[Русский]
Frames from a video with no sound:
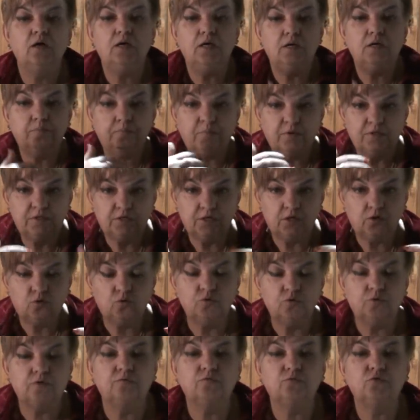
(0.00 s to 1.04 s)
И
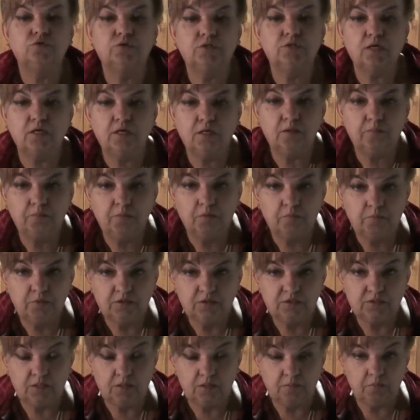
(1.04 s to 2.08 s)
потихоньку, вот с такими
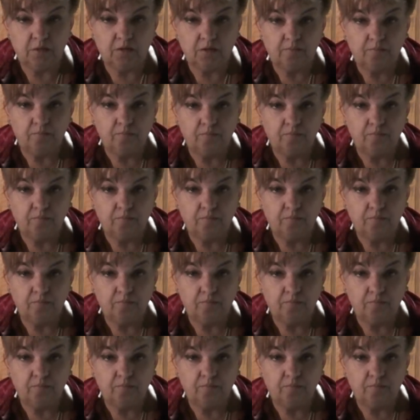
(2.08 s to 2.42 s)
мыслями.